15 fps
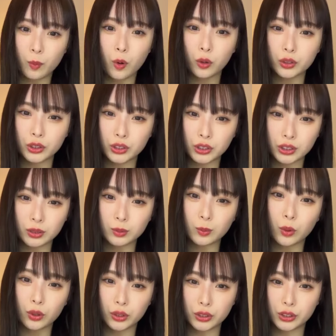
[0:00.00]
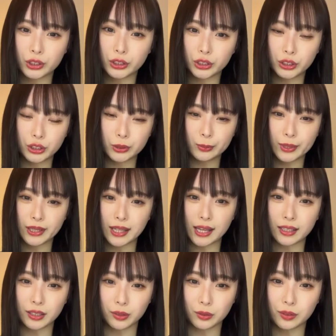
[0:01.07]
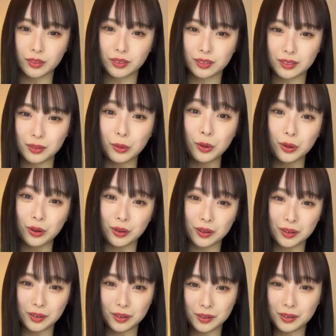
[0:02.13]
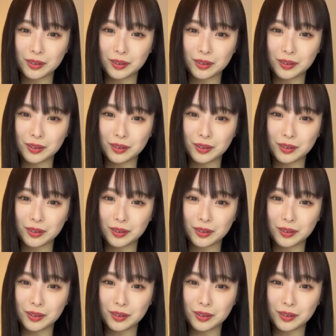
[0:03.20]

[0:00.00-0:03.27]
もう注目済みなんよお